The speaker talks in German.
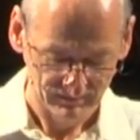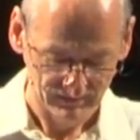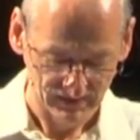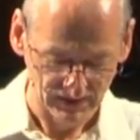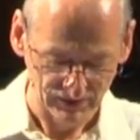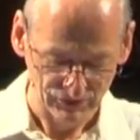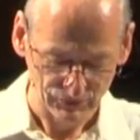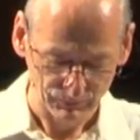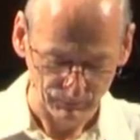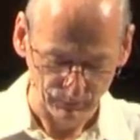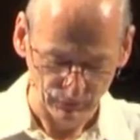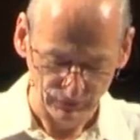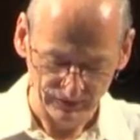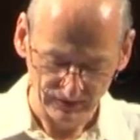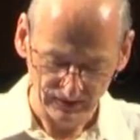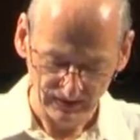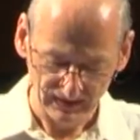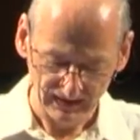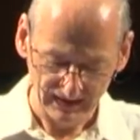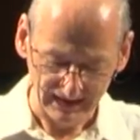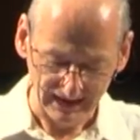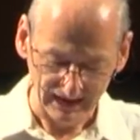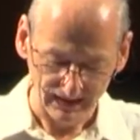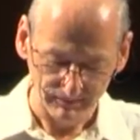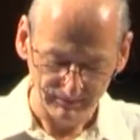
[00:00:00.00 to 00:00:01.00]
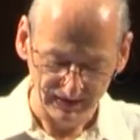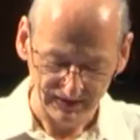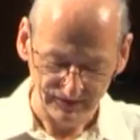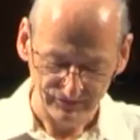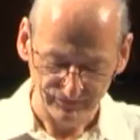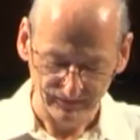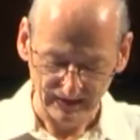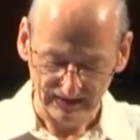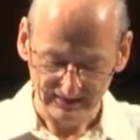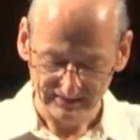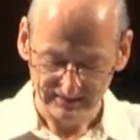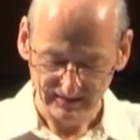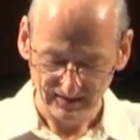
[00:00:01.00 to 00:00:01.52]
Ich spürte den Albert
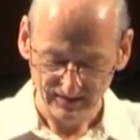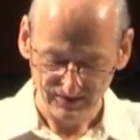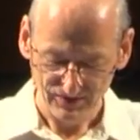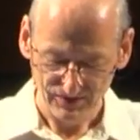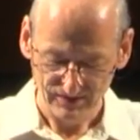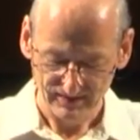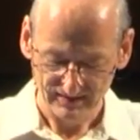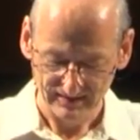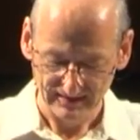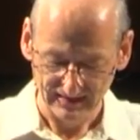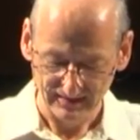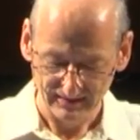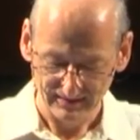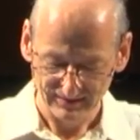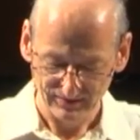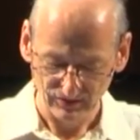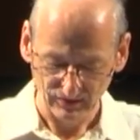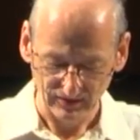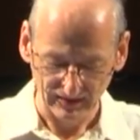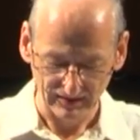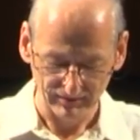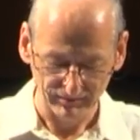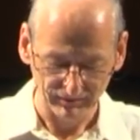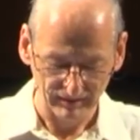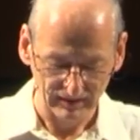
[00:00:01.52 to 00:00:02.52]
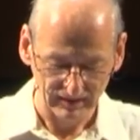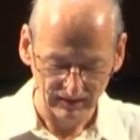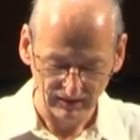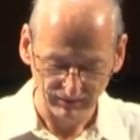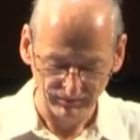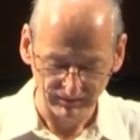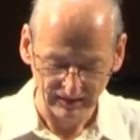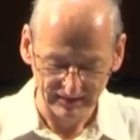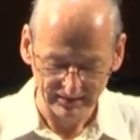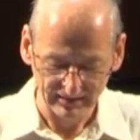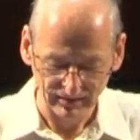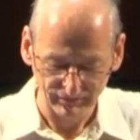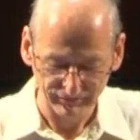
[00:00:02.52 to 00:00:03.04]
Schweitzerschen Satz noch ein
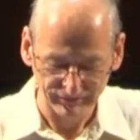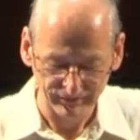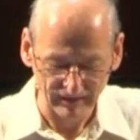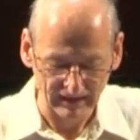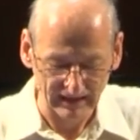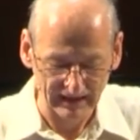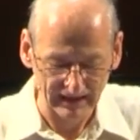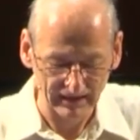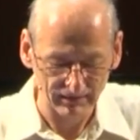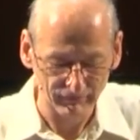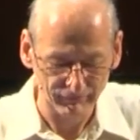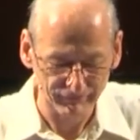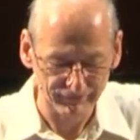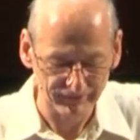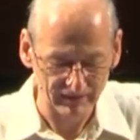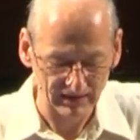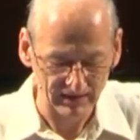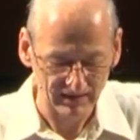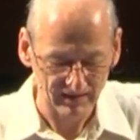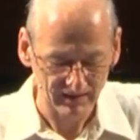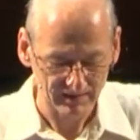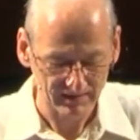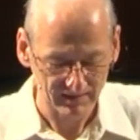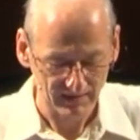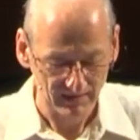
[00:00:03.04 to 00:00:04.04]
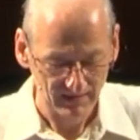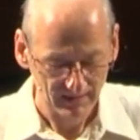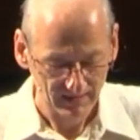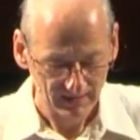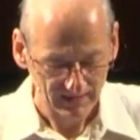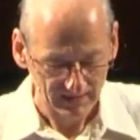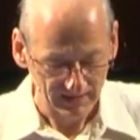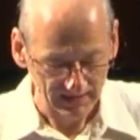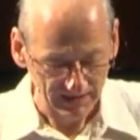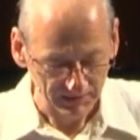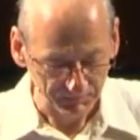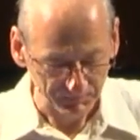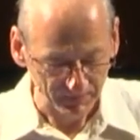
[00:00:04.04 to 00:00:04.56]
wenig weiter vereinfacht.
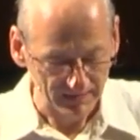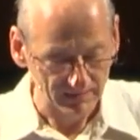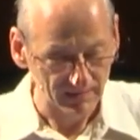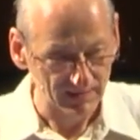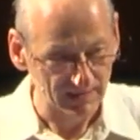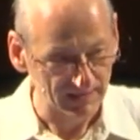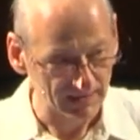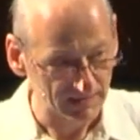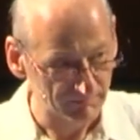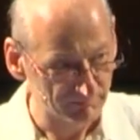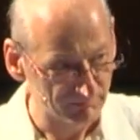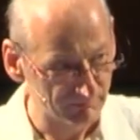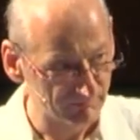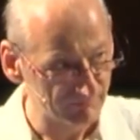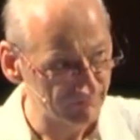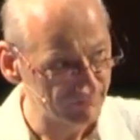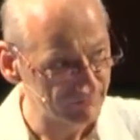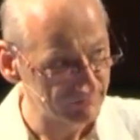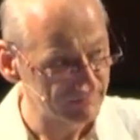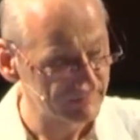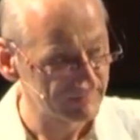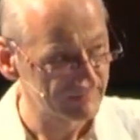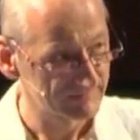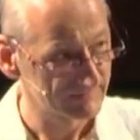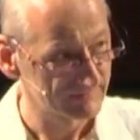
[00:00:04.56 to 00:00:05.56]
Ich bin Leben,